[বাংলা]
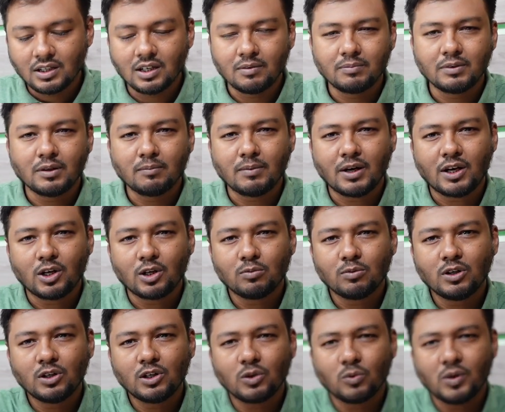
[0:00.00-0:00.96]
আপনার বারো
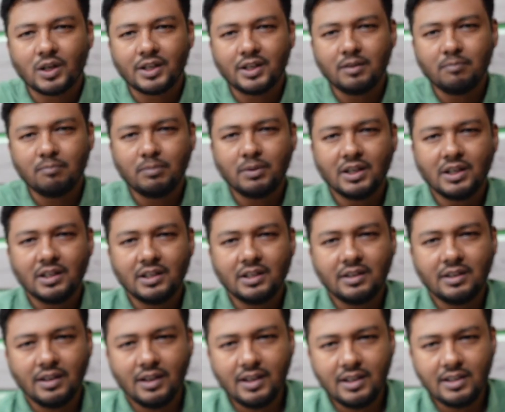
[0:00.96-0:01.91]
ভোল্ট ওয়ান এম্পিয়ারের
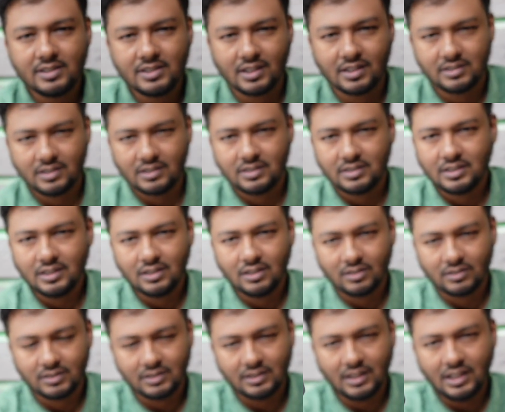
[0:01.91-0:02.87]
এই চার্জারটি
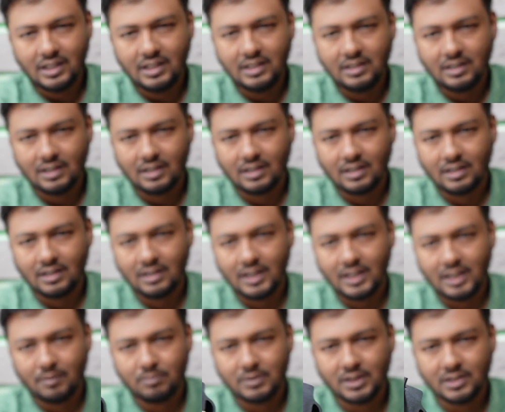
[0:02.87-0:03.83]
অর্থাৎ এই
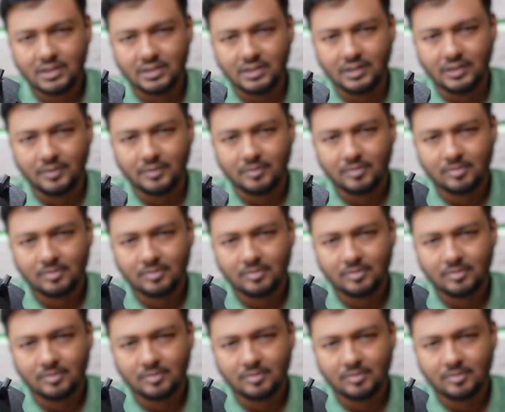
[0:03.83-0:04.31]
অ্যাডাপ্টারটি